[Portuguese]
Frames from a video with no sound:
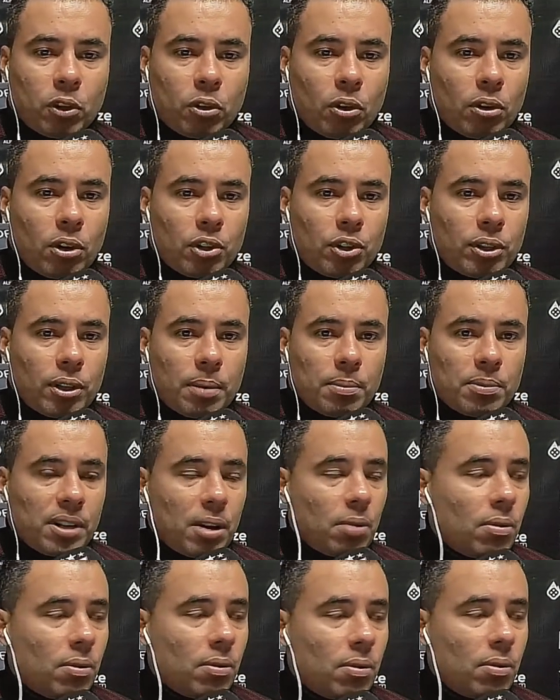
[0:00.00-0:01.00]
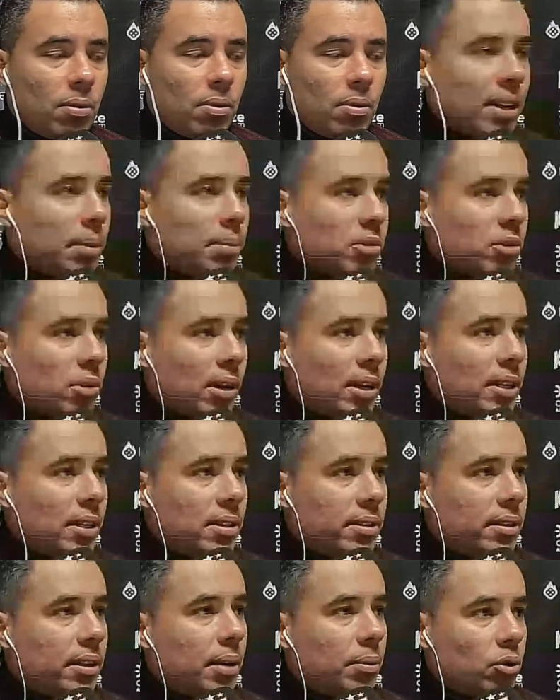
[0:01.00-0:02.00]
Então nós temos aí o Gasal, temos o
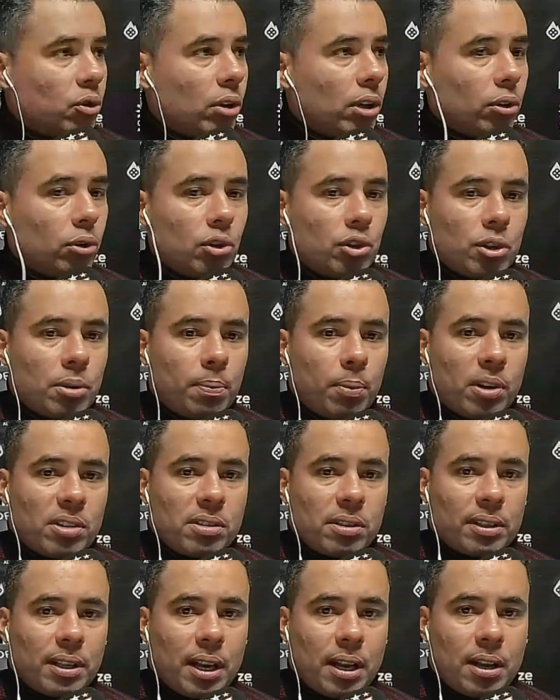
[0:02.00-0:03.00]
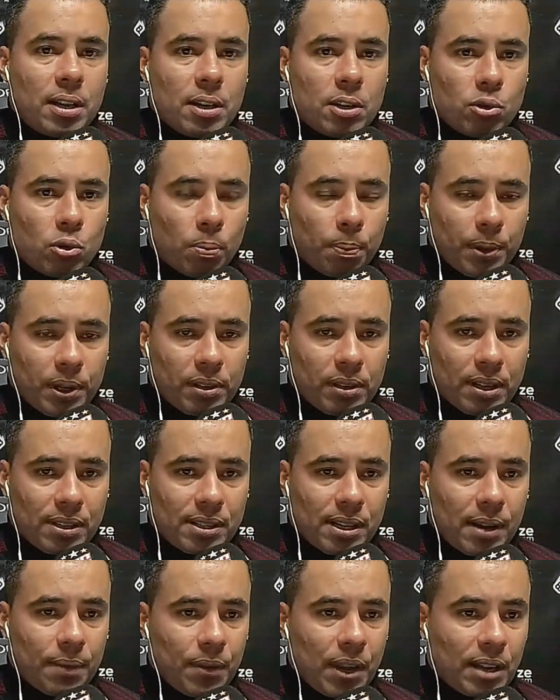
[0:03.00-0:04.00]
Alix, temos jogadores que possam estar suprindo
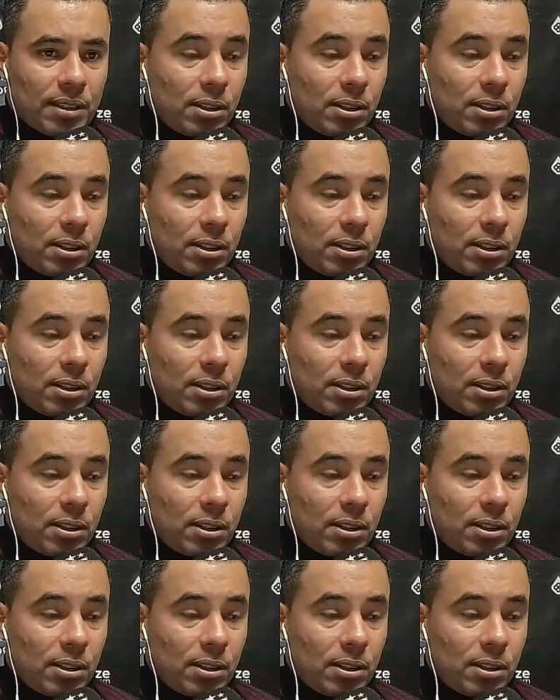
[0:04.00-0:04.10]
essa,